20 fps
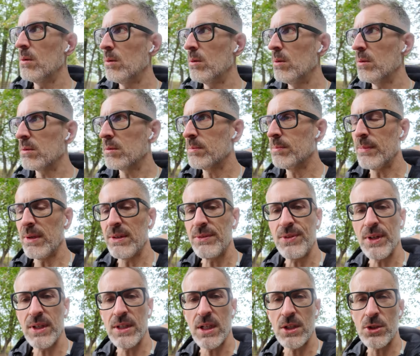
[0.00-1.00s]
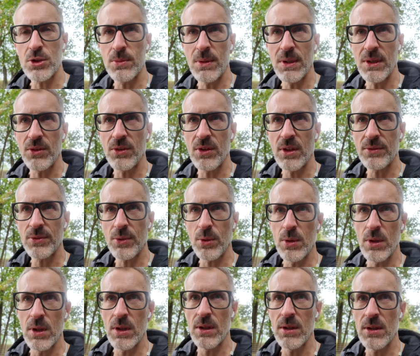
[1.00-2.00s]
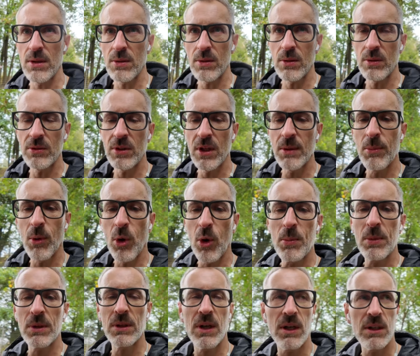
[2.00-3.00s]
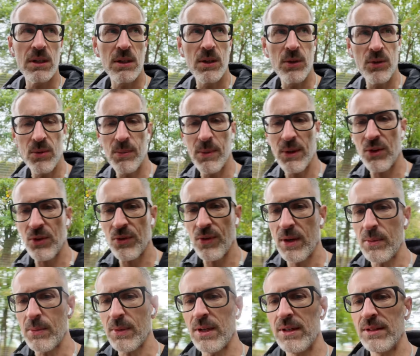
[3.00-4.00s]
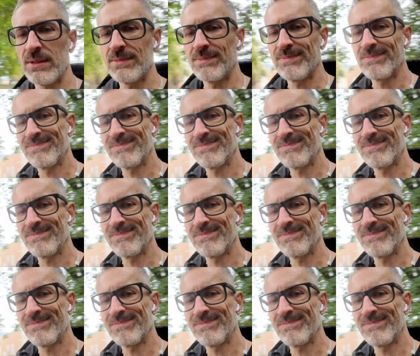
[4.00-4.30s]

Und mein Vater hat schon mal gesagt früher, unter Bäumen regnet es immer zweimal.